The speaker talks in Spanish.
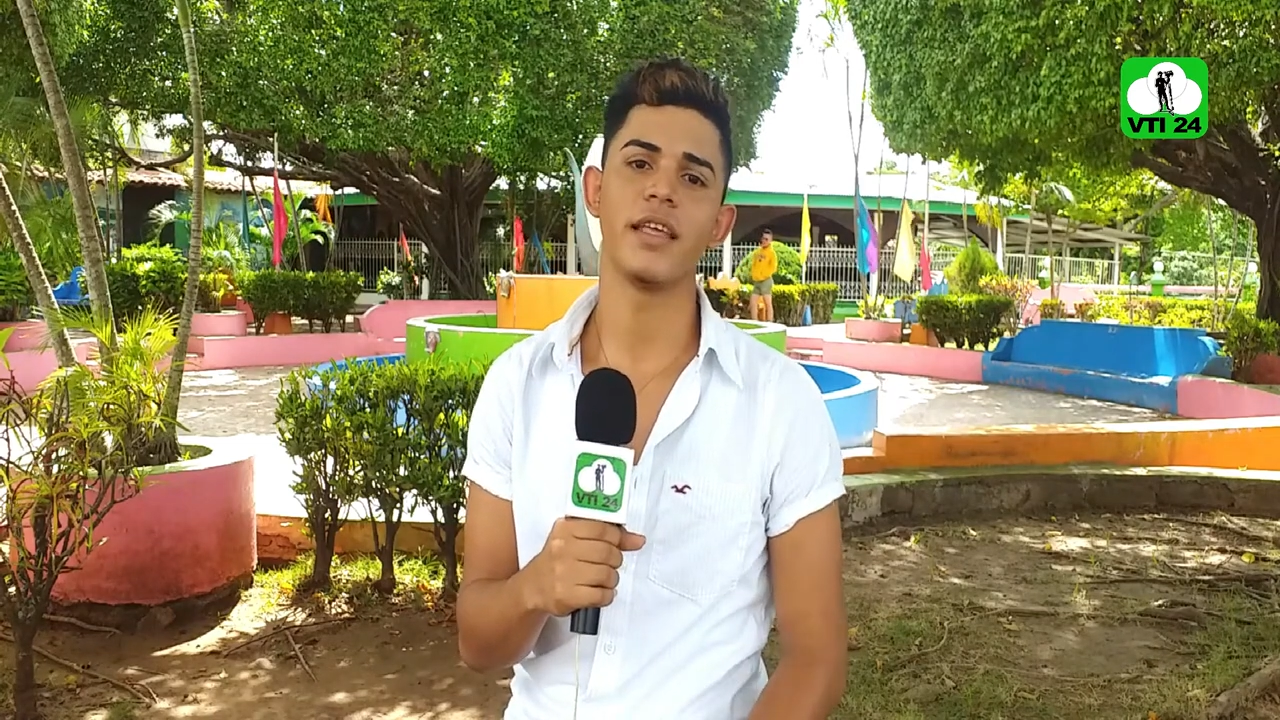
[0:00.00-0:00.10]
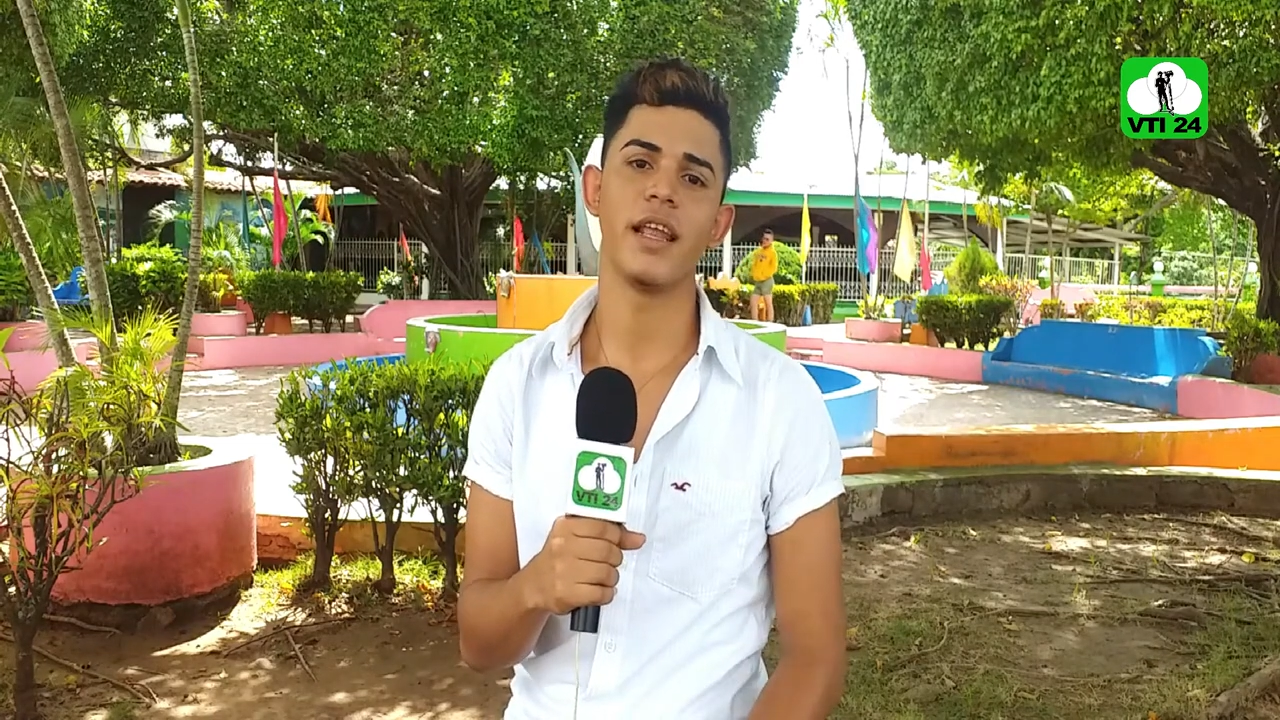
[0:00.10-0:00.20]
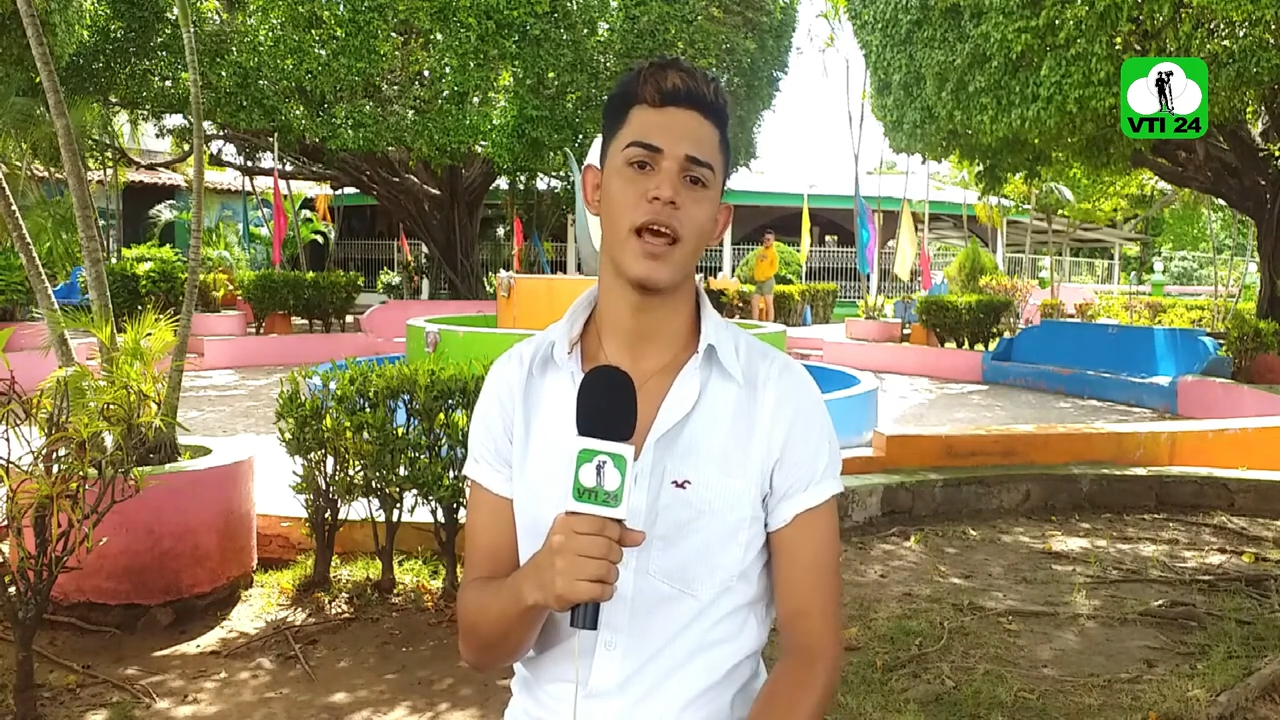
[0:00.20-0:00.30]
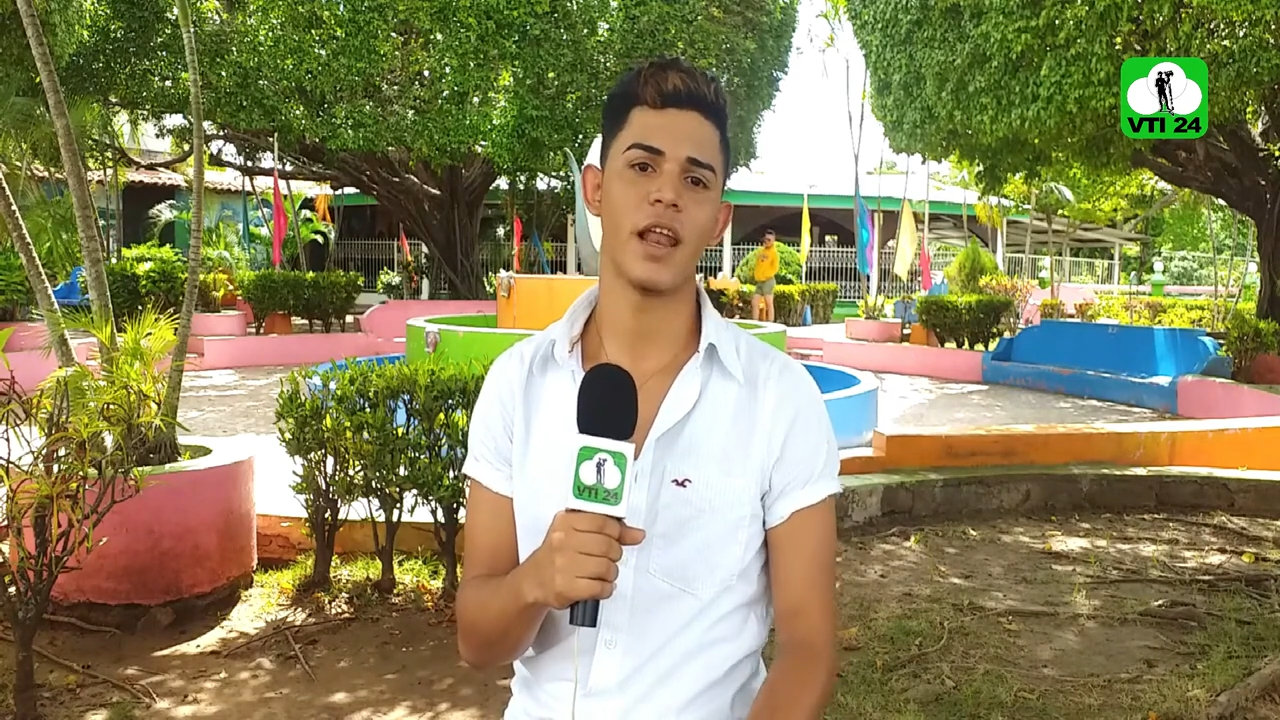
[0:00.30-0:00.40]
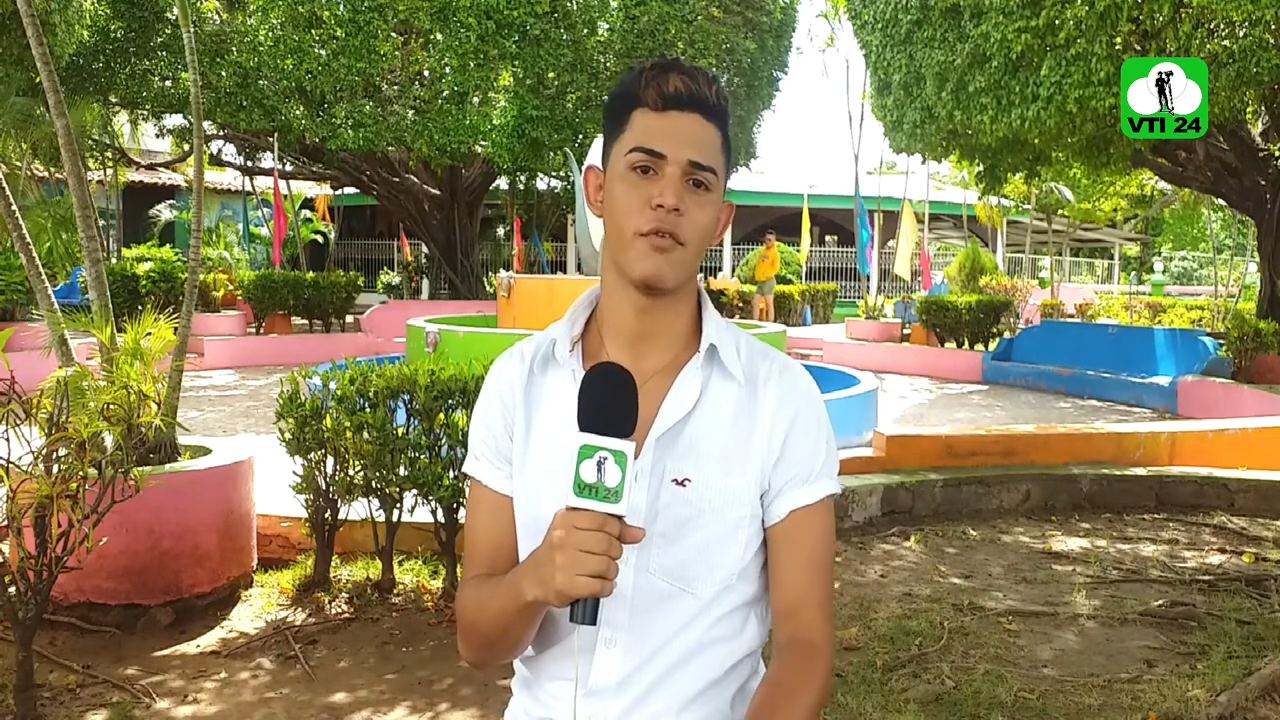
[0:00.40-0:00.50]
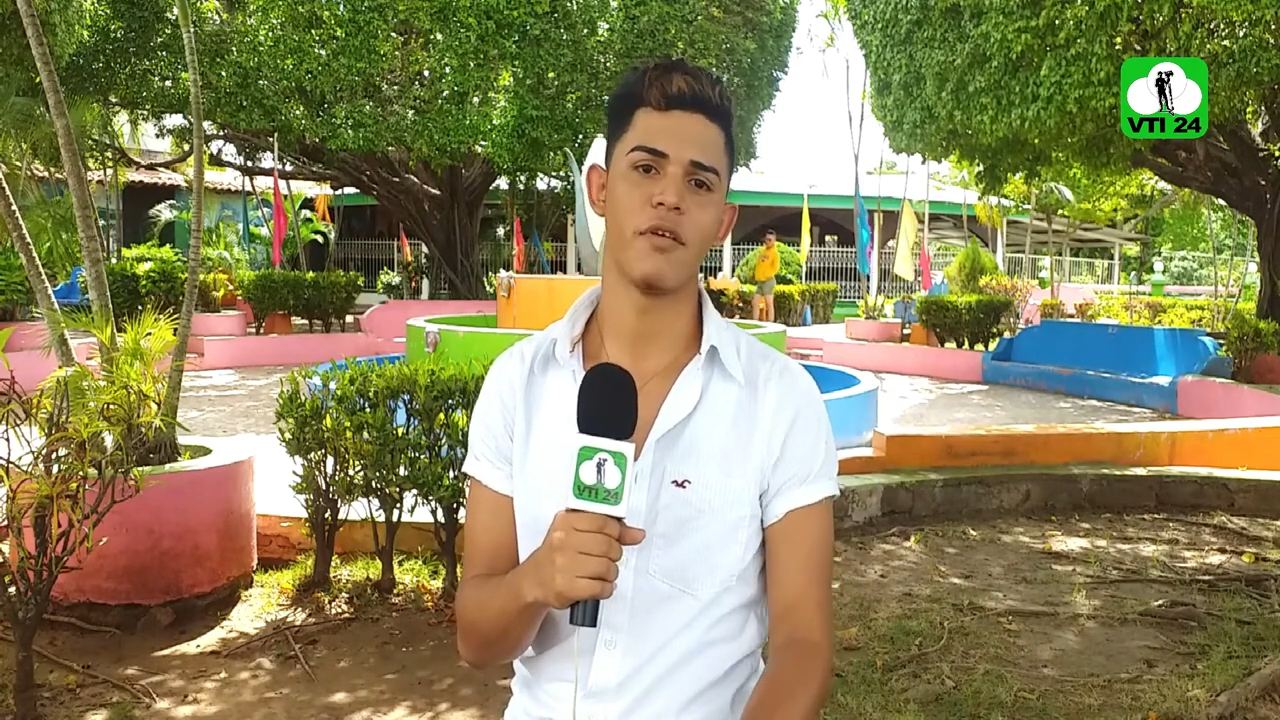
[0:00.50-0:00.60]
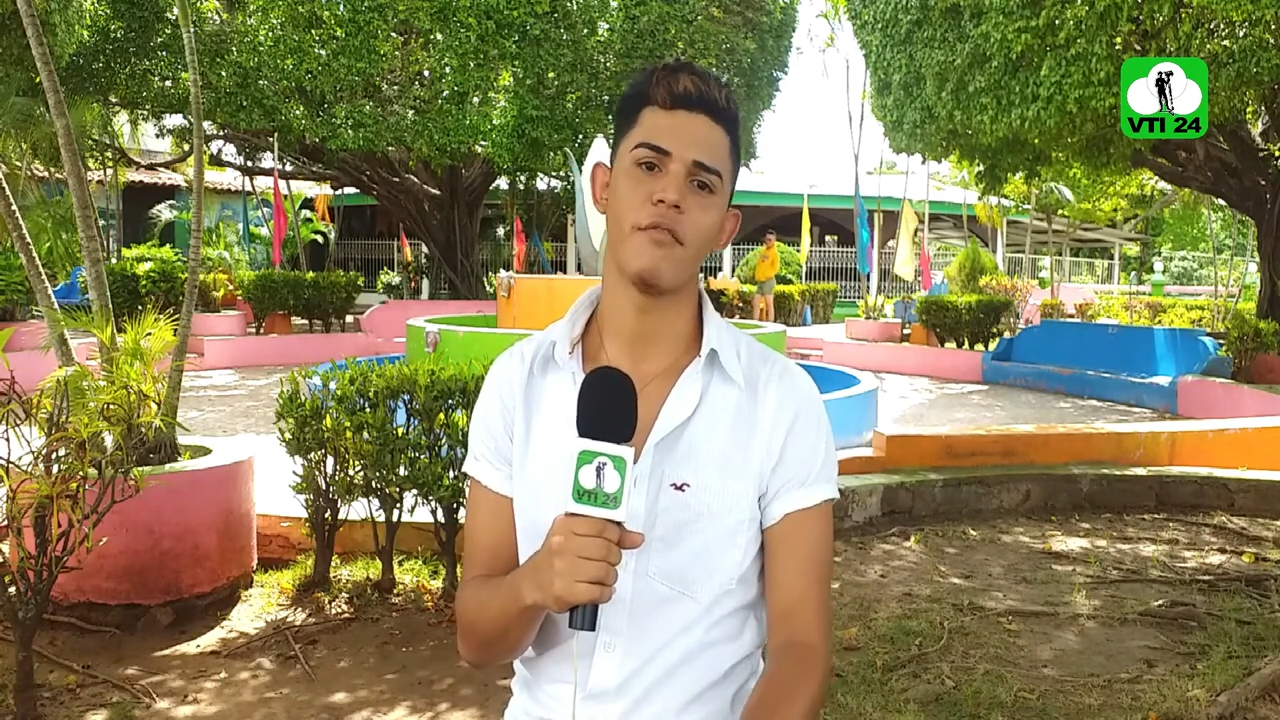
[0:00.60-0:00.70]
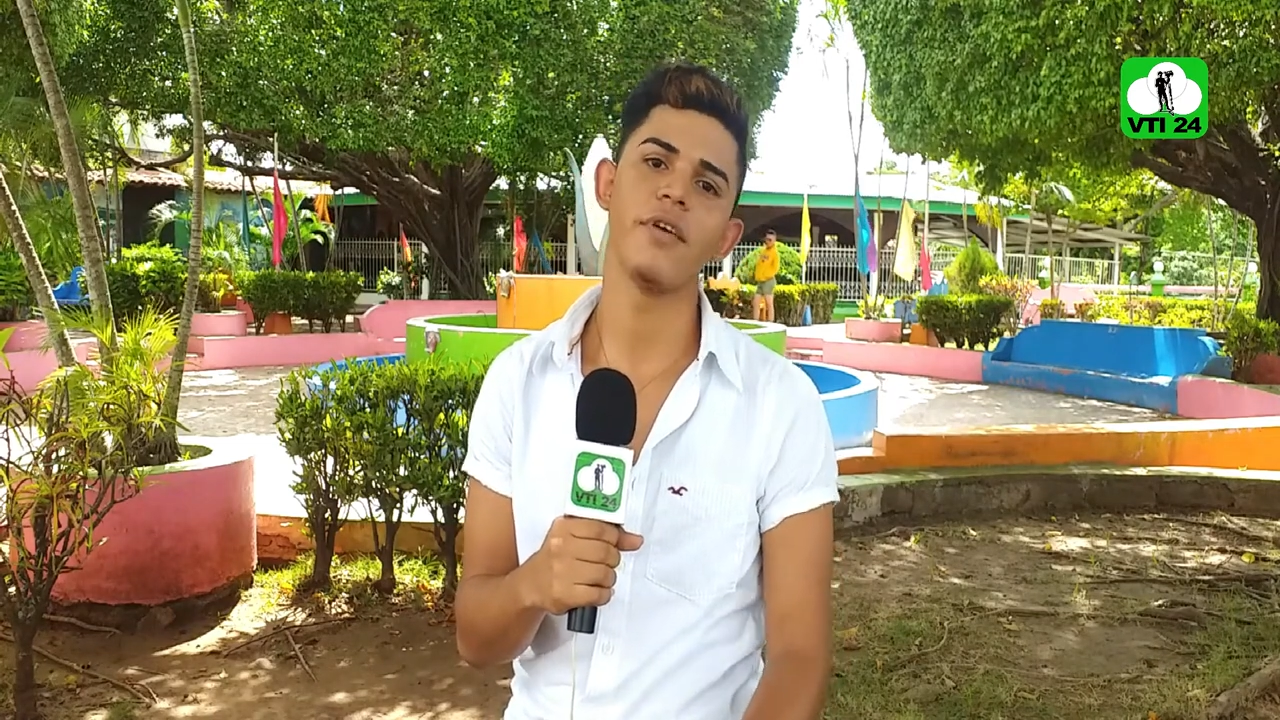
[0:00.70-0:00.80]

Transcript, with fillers: y a la nueva